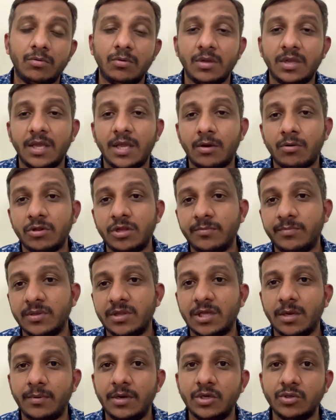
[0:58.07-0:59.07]
உனக்கு இரநூத்தி
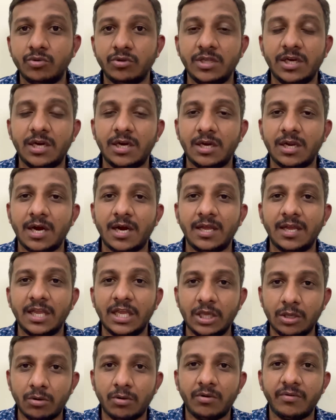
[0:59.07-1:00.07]
பத்து அப்படின்னு சுற்றிட்டு இருக்காங்க
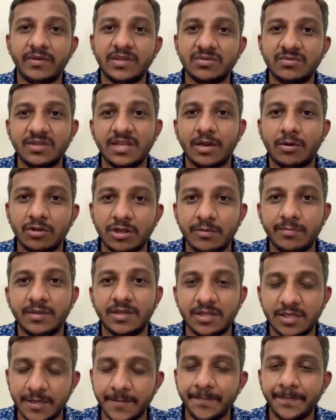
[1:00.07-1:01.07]
ஹீரோட வயசு வந்து இரநூத்தி
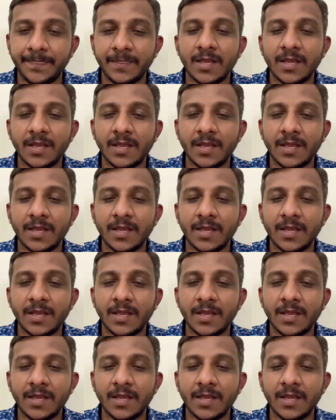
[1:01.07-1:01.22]
பத்து